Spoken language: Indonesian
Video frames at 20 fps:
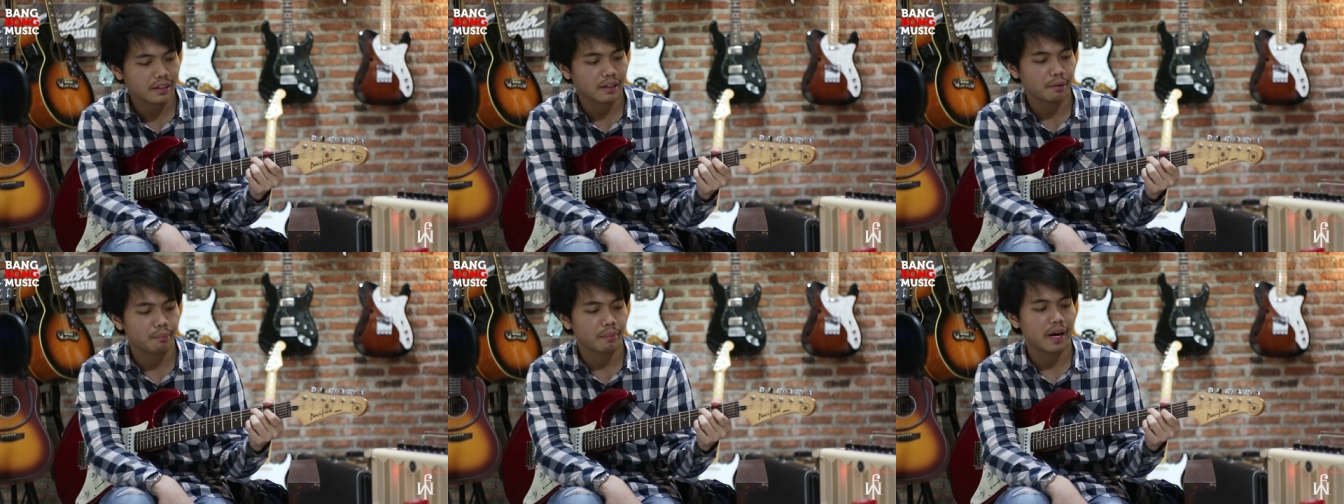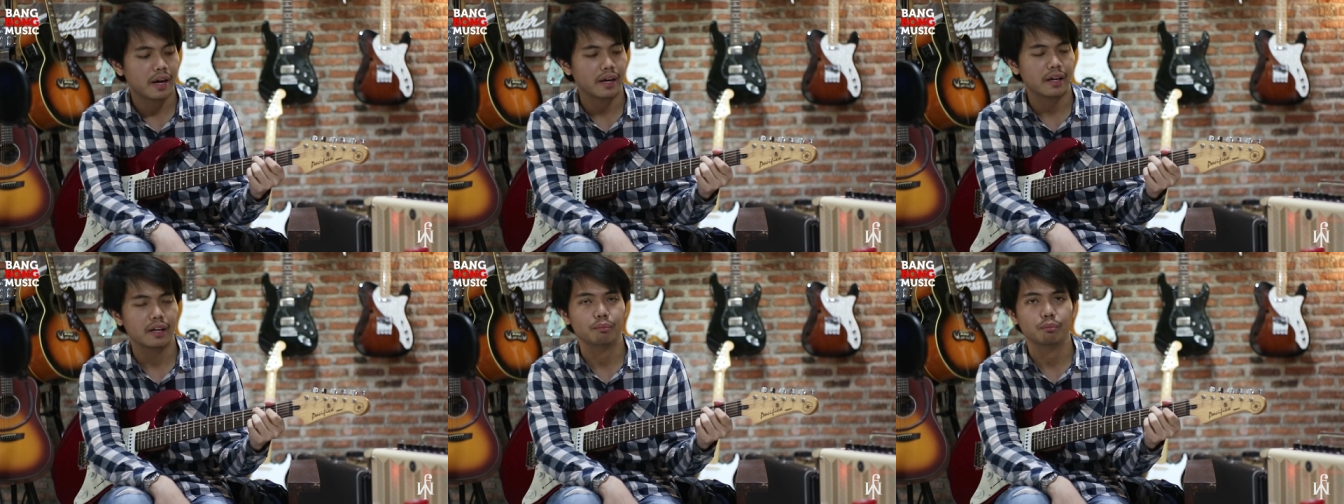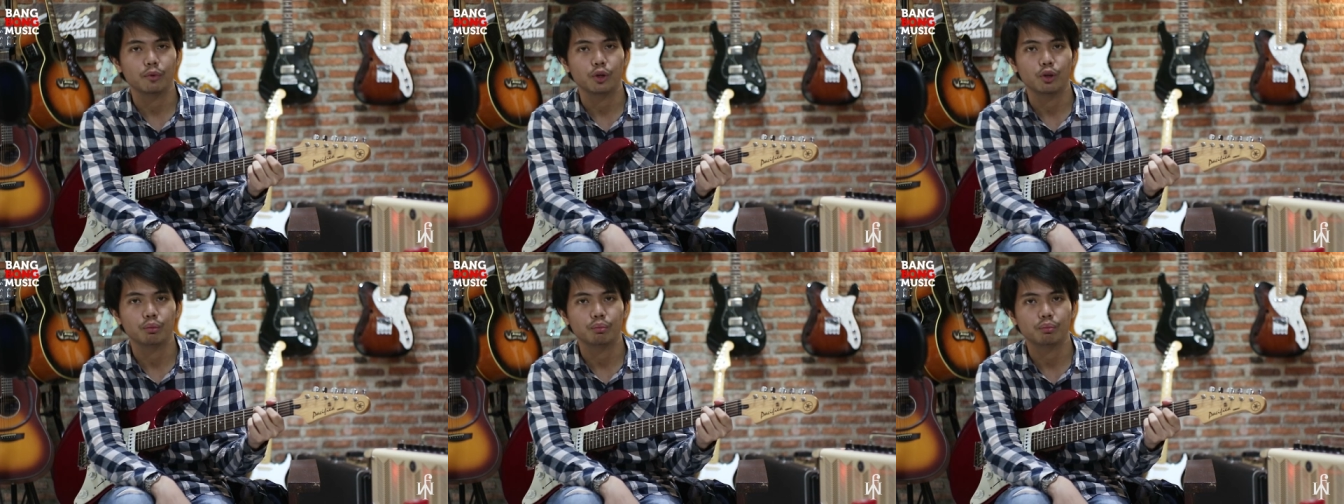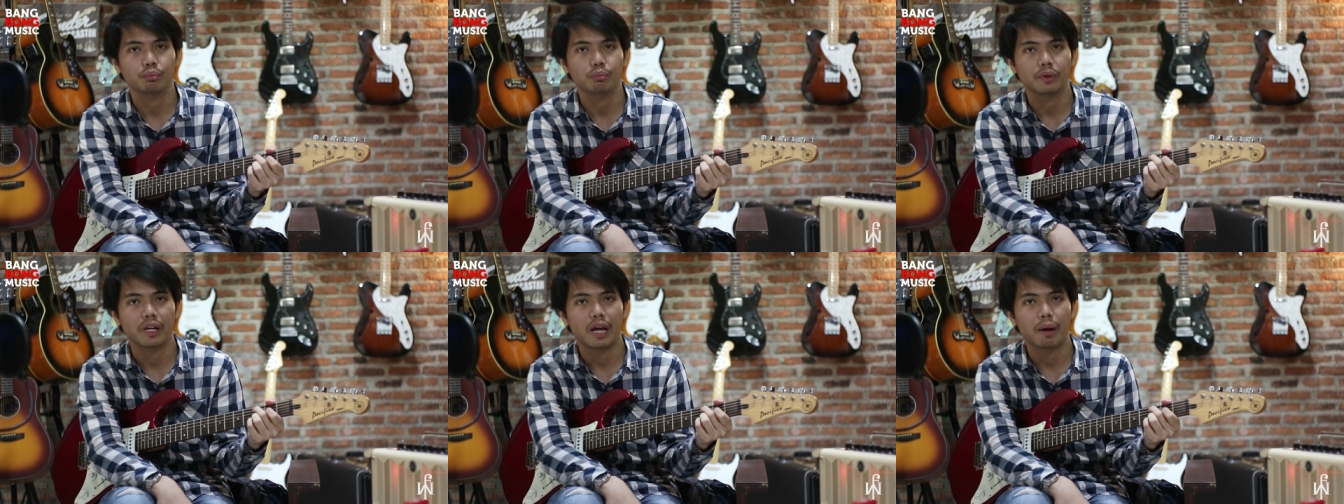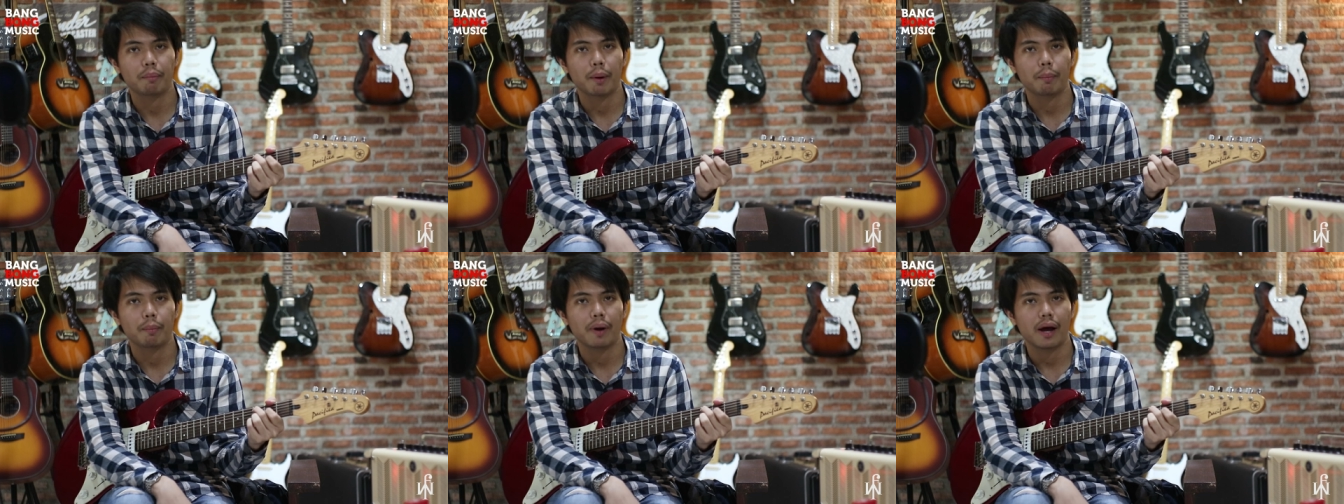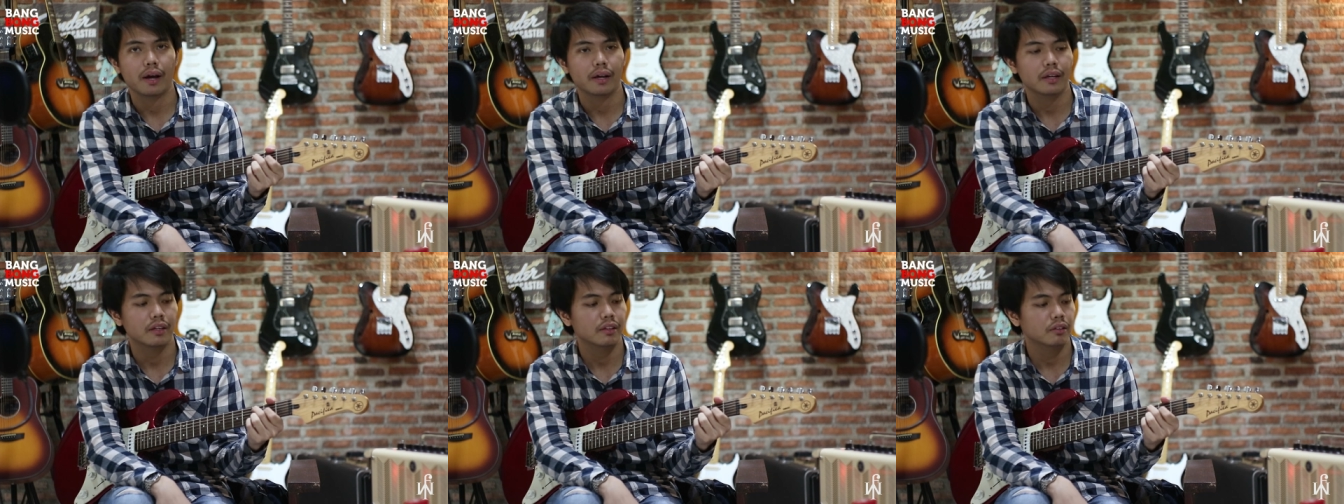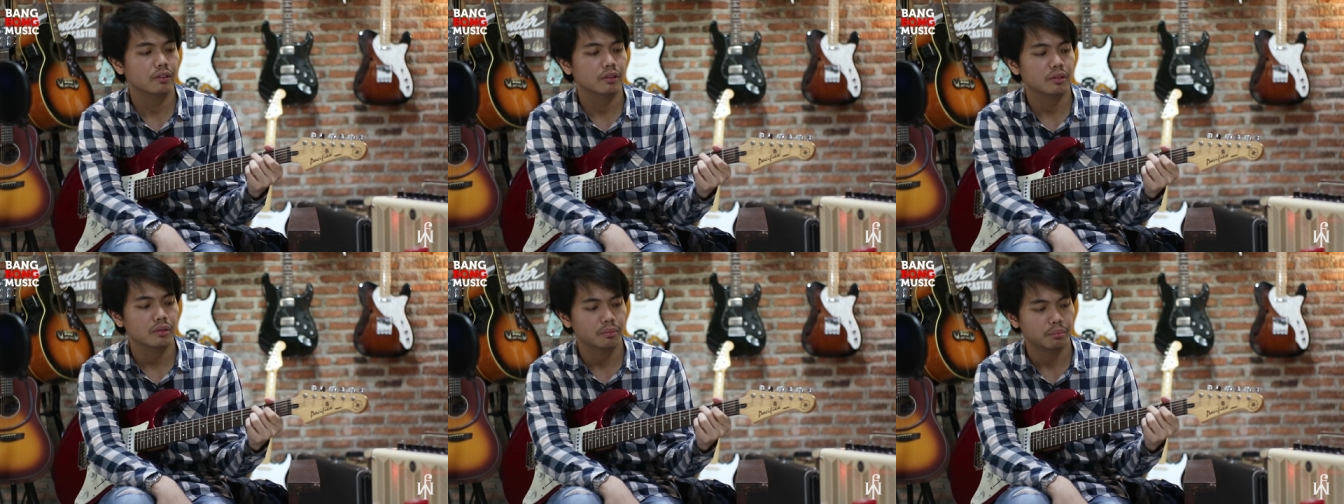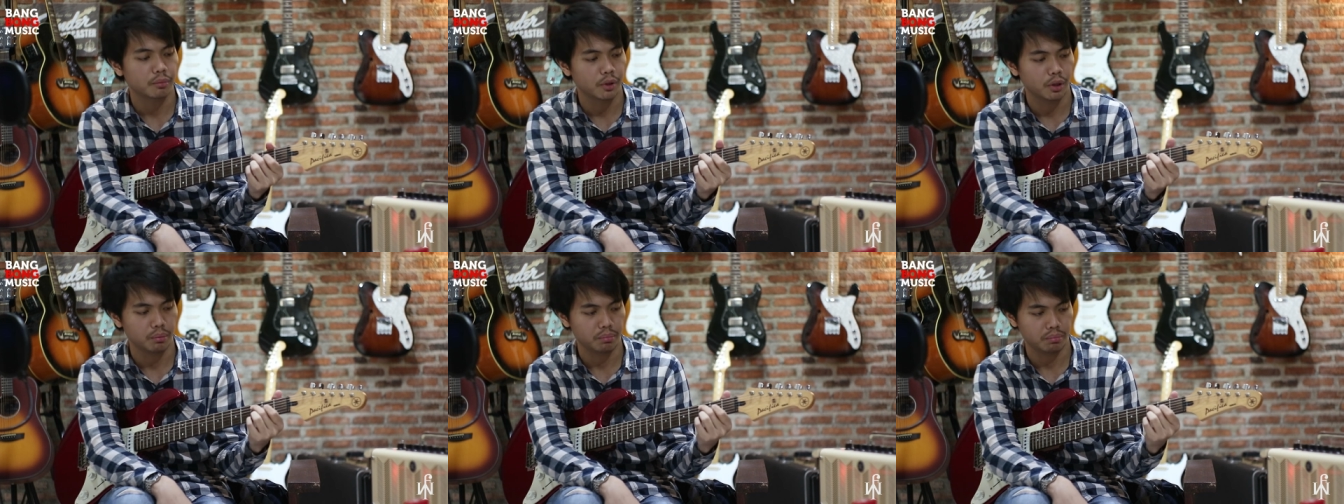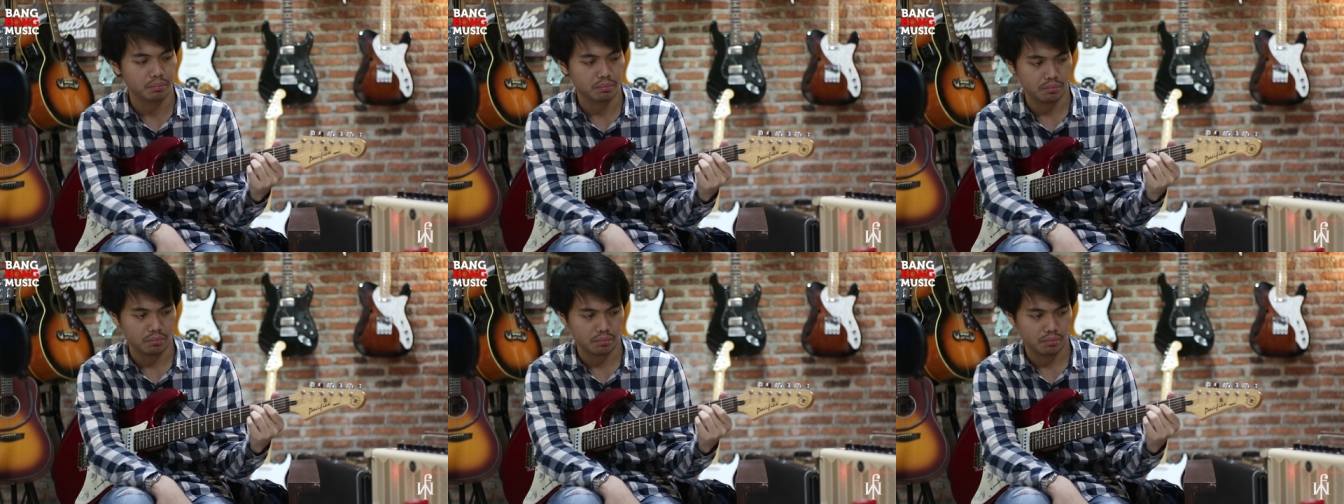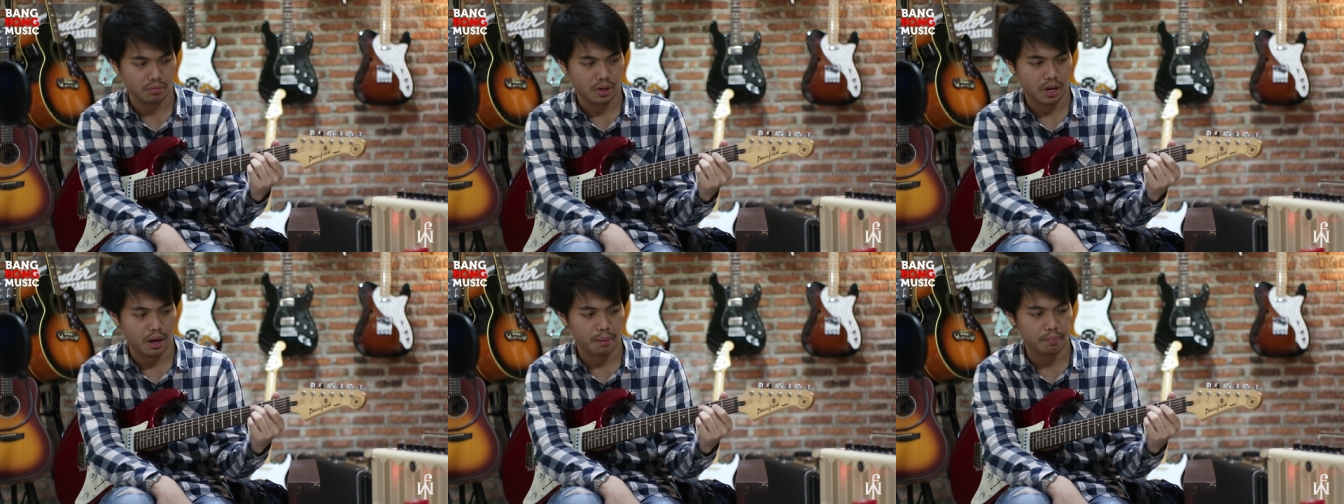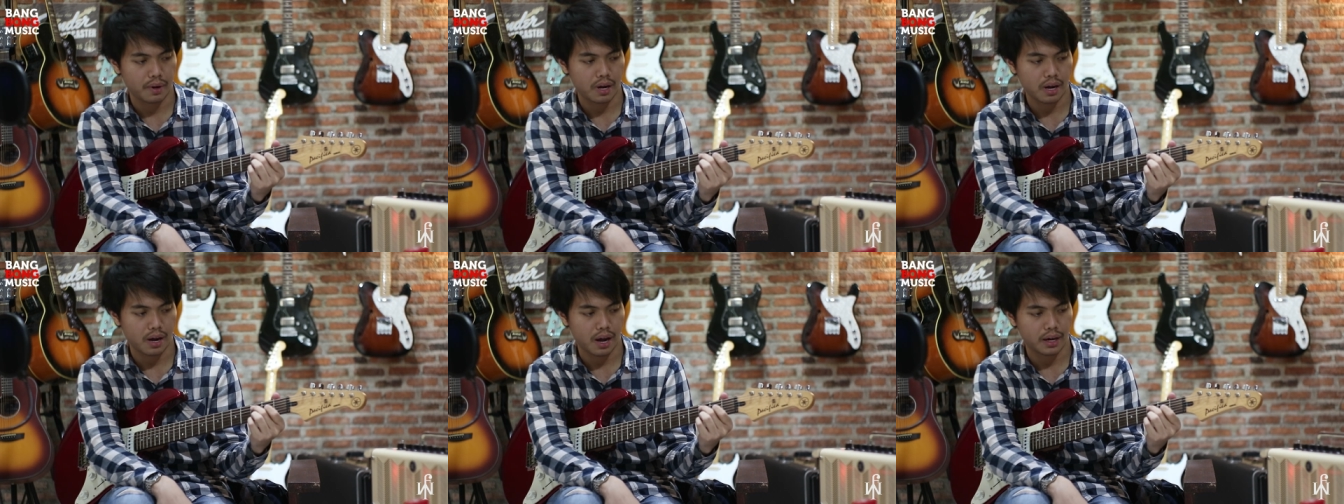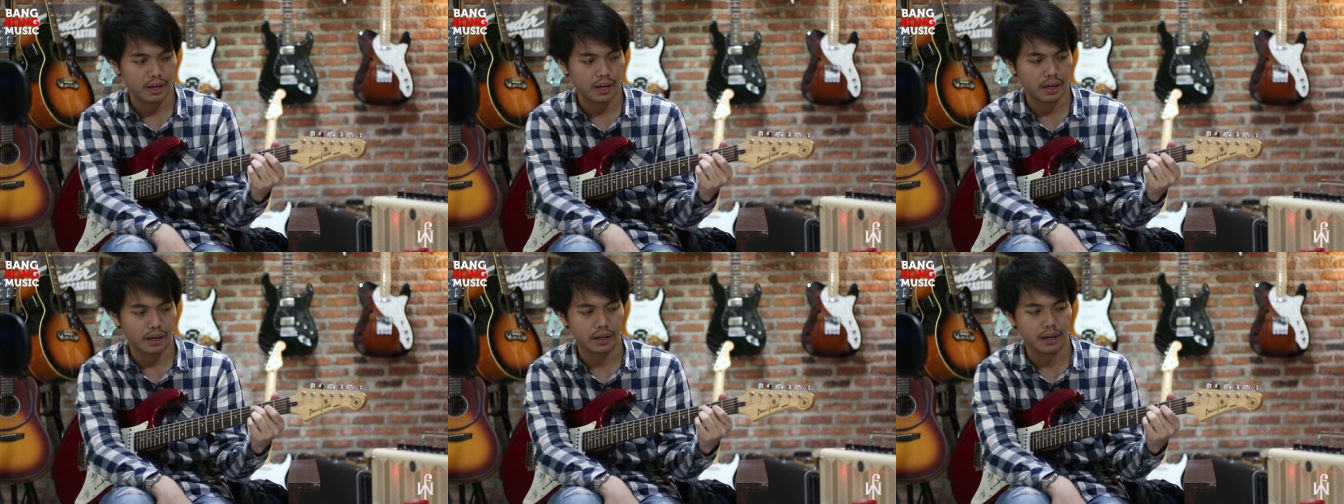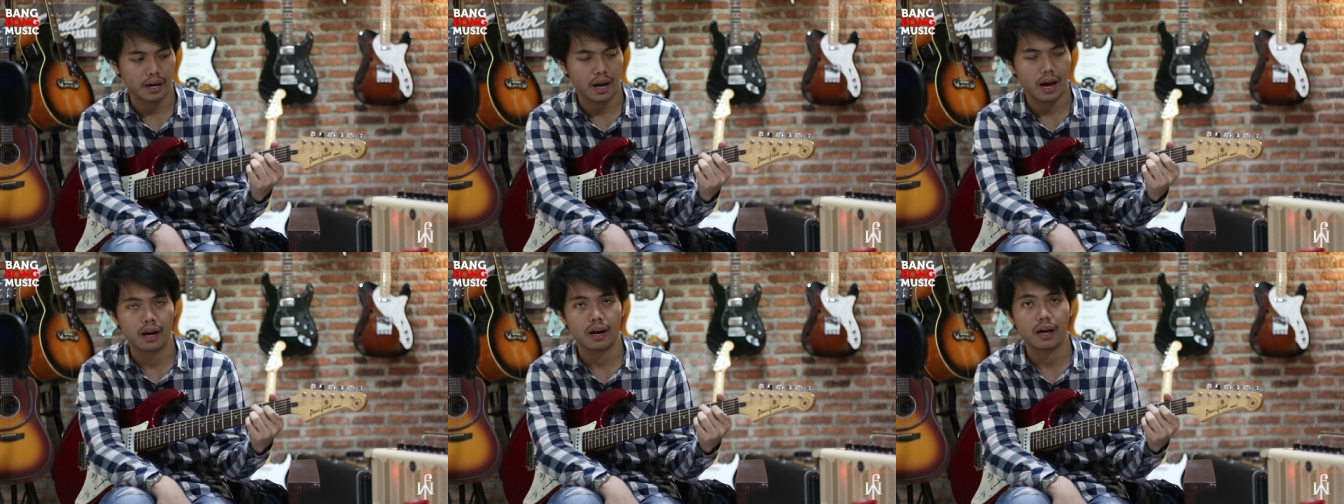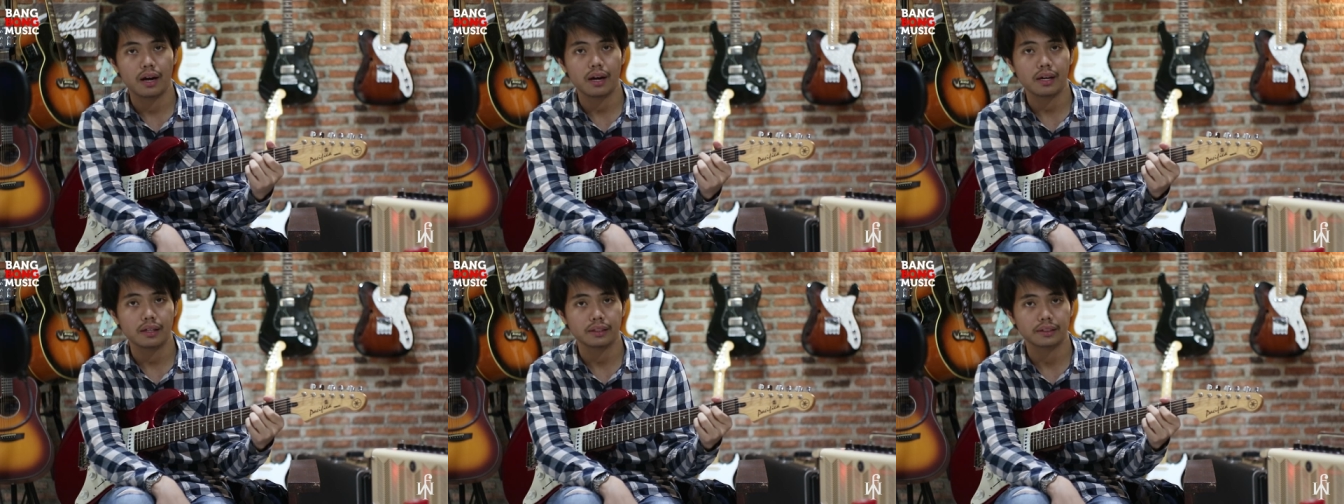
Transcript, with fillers: kemarin belum diapa-apain tuh, belum apa ada kendala lah.